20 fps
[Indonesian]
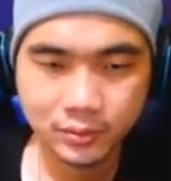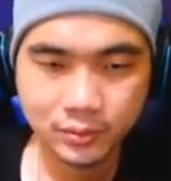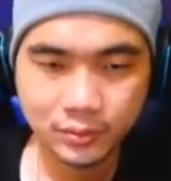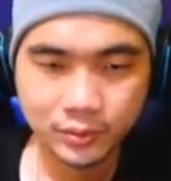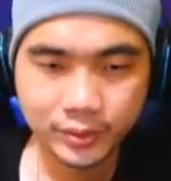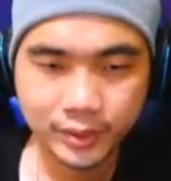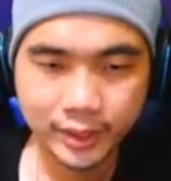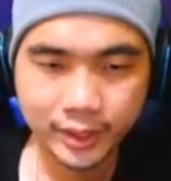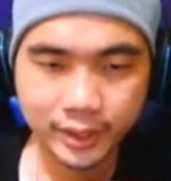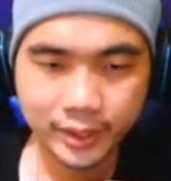
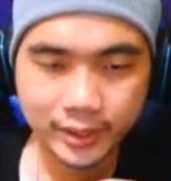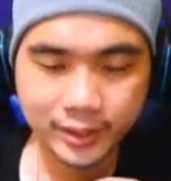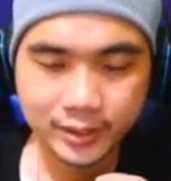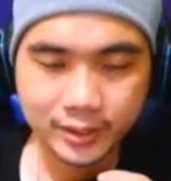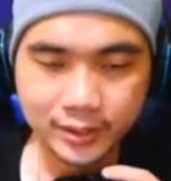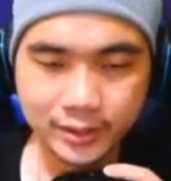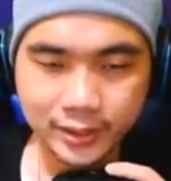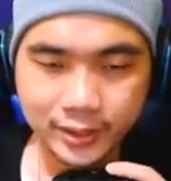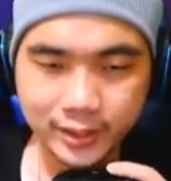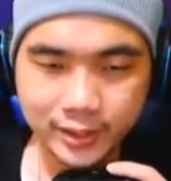Oke,
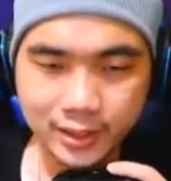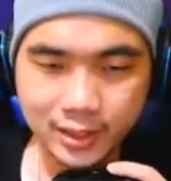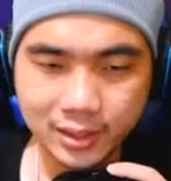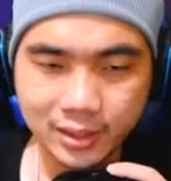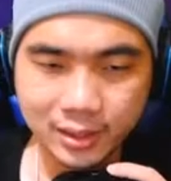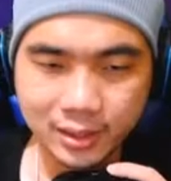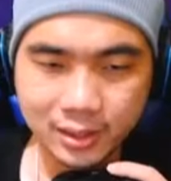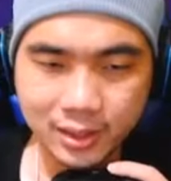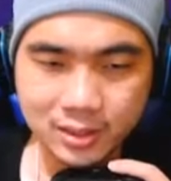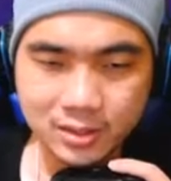nanti
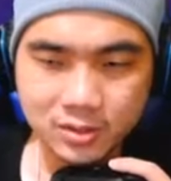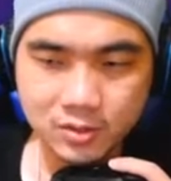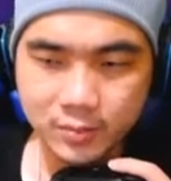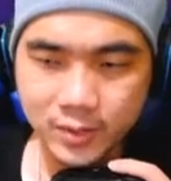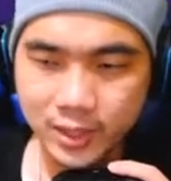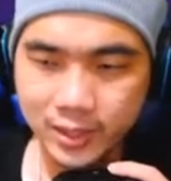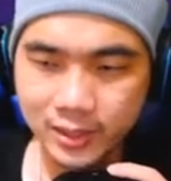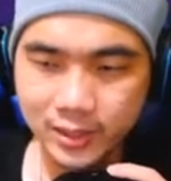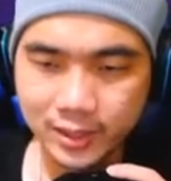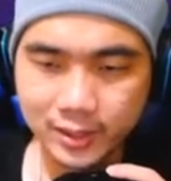kita langsung
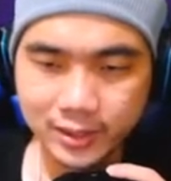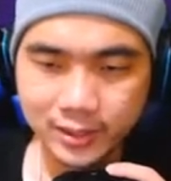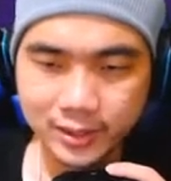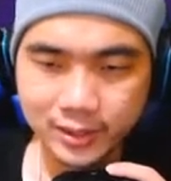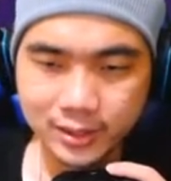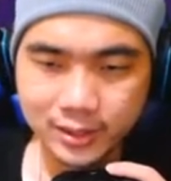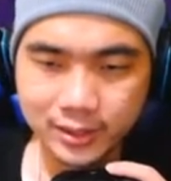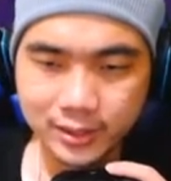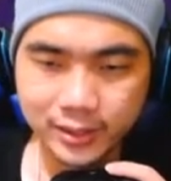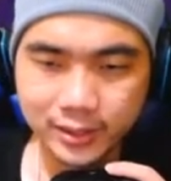mainkan ya
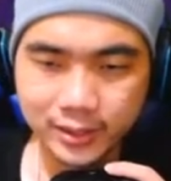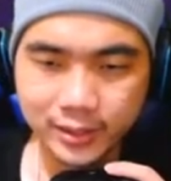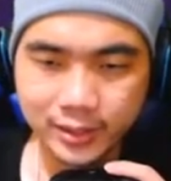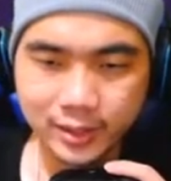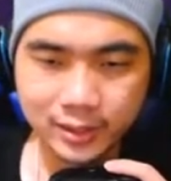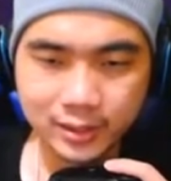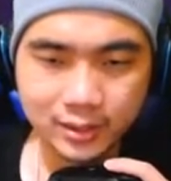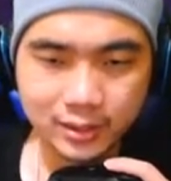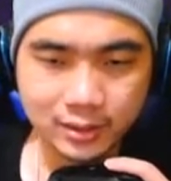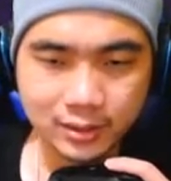nanti ya.
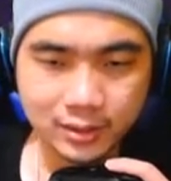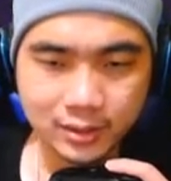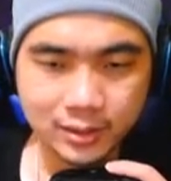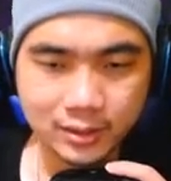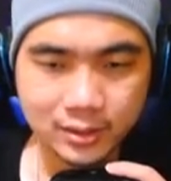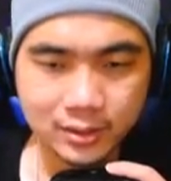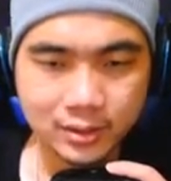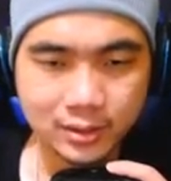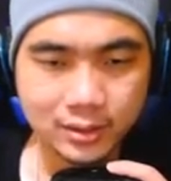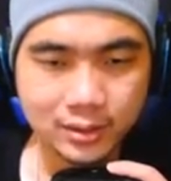
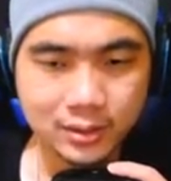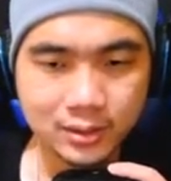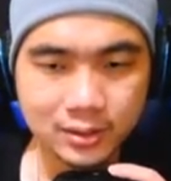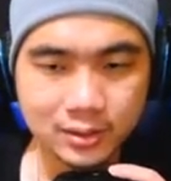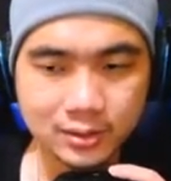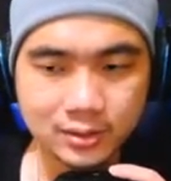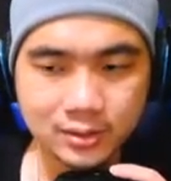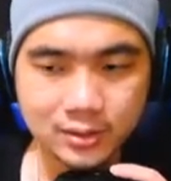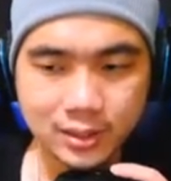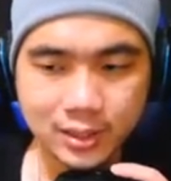
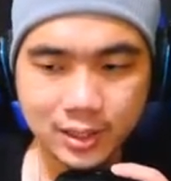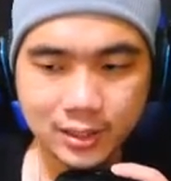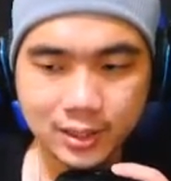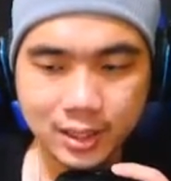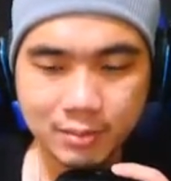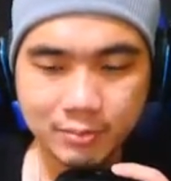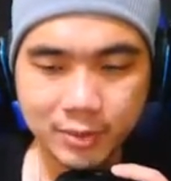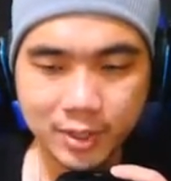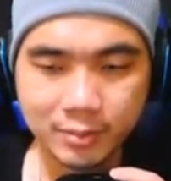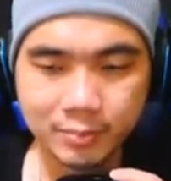Setelah
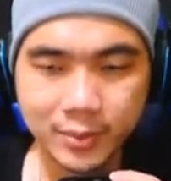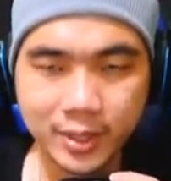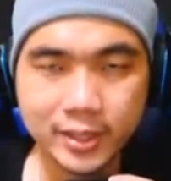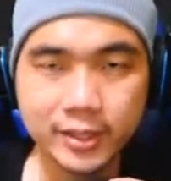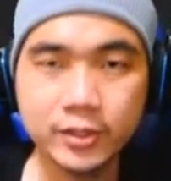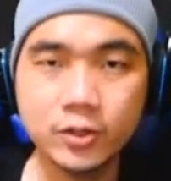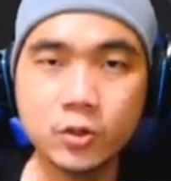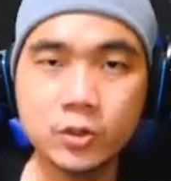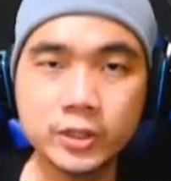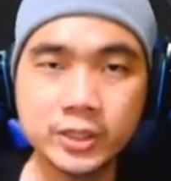tamat
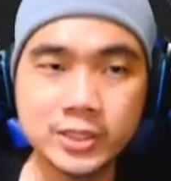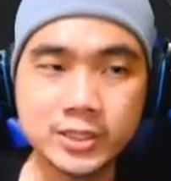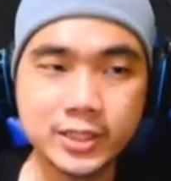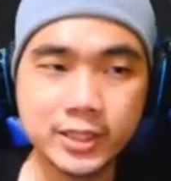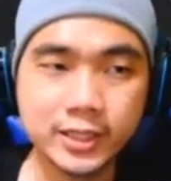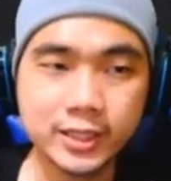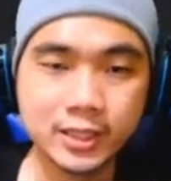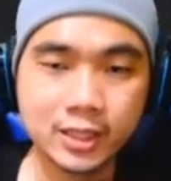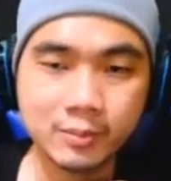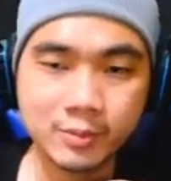Mario Odyssey
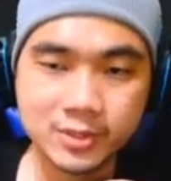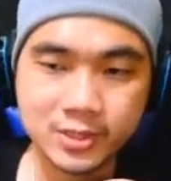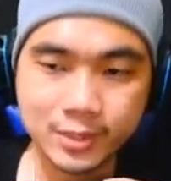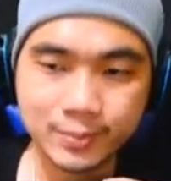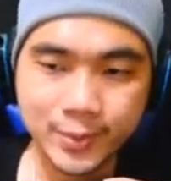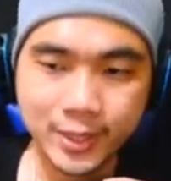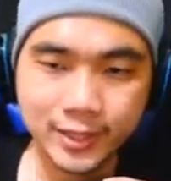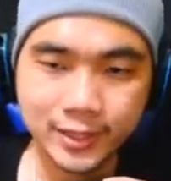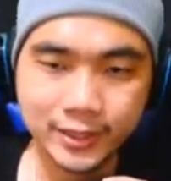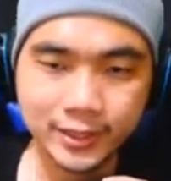kita bisa
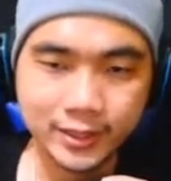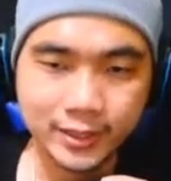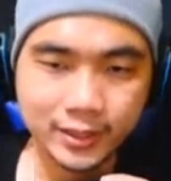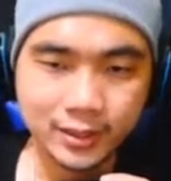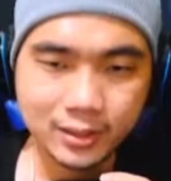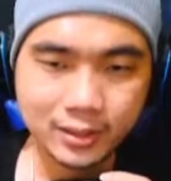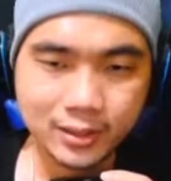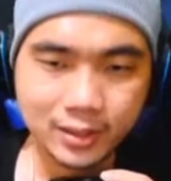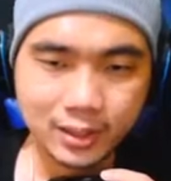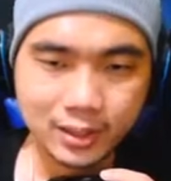main ini
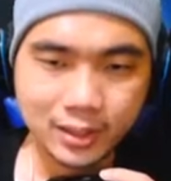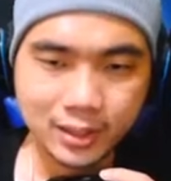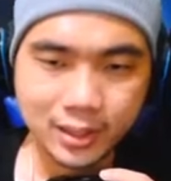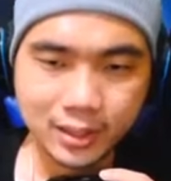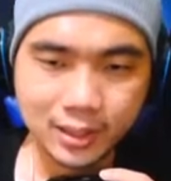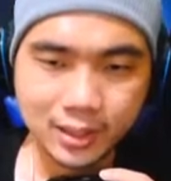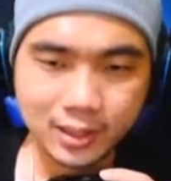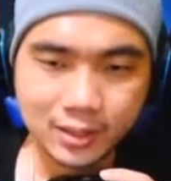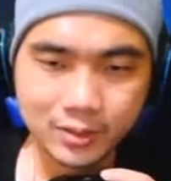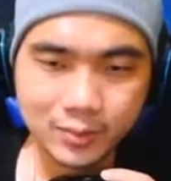
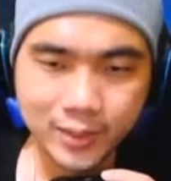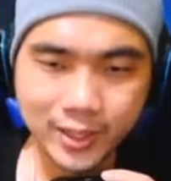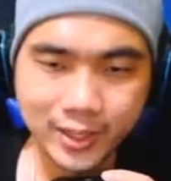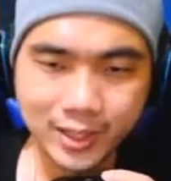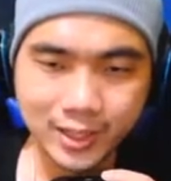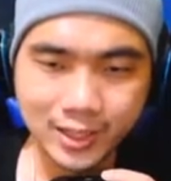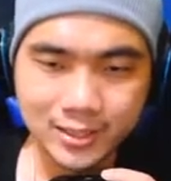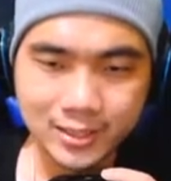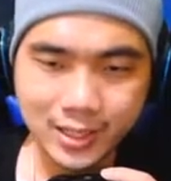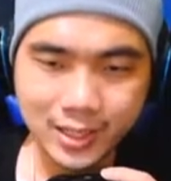karena lumayan
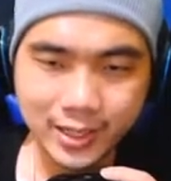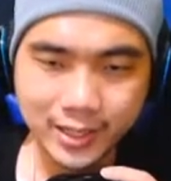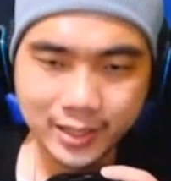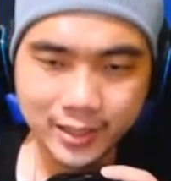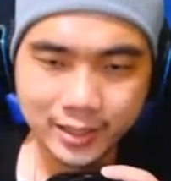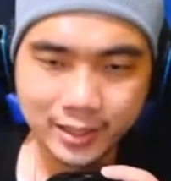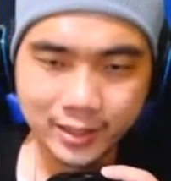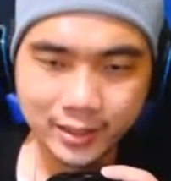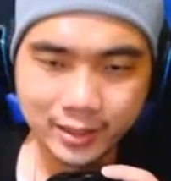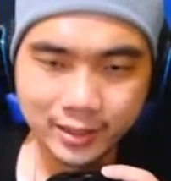asik
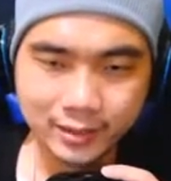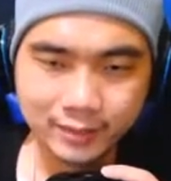kayaknya ini.